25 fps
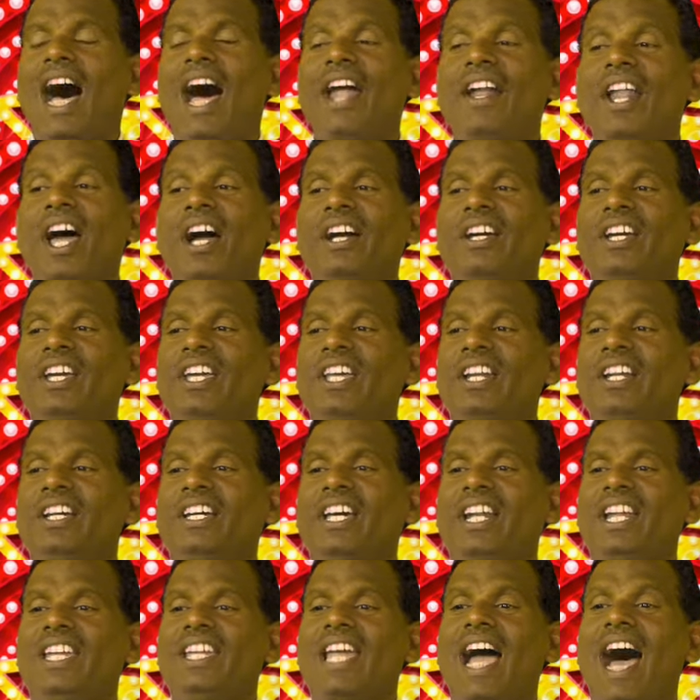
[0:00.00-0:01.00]
ஆனால் அங்கே
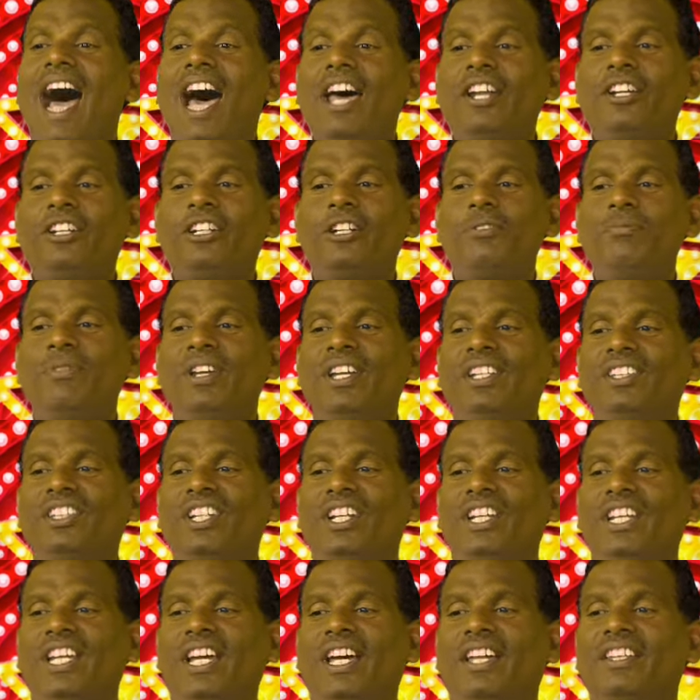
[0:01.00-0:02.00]
இருக்கிற யாருக்குமே
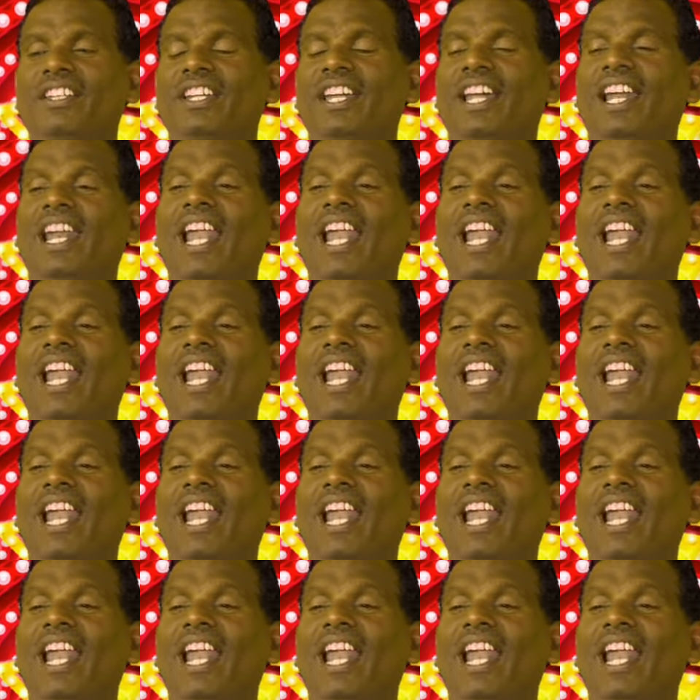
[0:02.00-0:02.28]
தெரியாது